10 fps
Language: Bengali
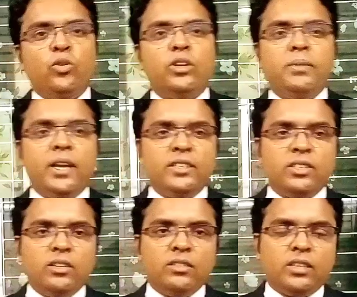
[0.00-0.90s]
উকিলবের
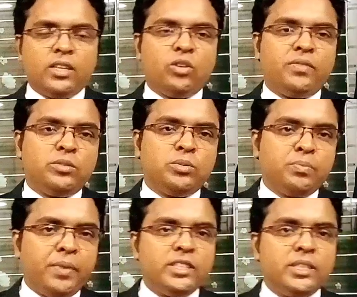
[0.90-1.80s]
আইনসাকাউন্ট
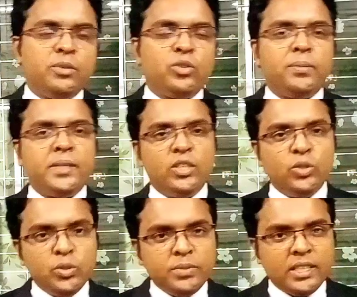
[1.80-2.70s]
ফেসবুক পেজ এবং উকিলবের
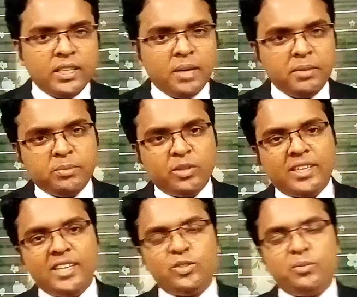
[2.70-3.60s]
ইউটিউব চ্যানেল আমি
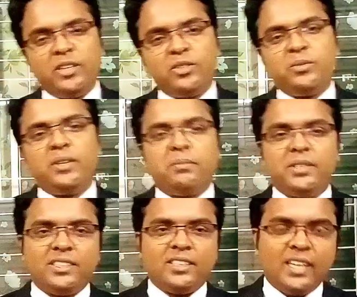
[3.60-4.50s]
অ্যাডভোকেট কাজী হুমায়ুন কবির
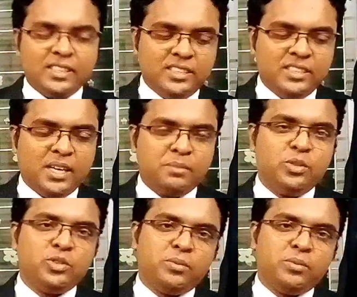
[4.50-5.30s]
আপনাদের সাথে আছি থাকবো